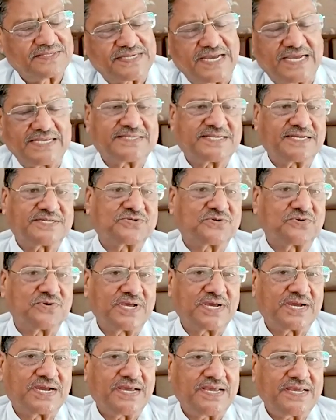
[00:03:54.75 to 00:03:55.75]
सांसद
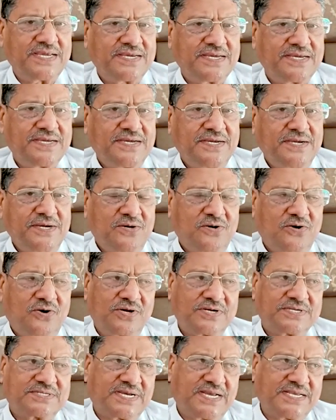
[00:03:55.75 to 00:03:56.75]
चुने गए
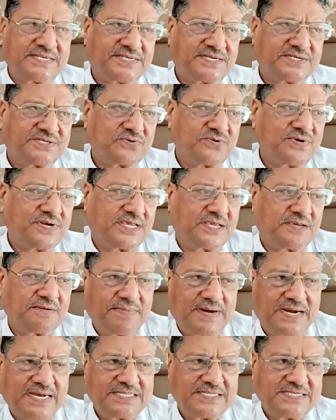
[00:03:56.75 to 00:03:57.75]
और सांसद चुनने के
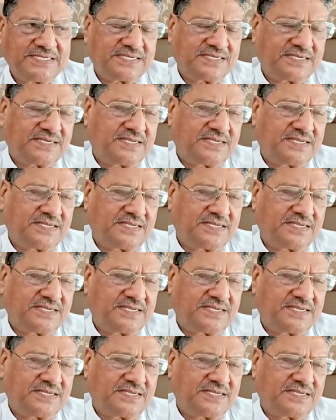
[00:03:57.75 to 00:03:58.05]
बाद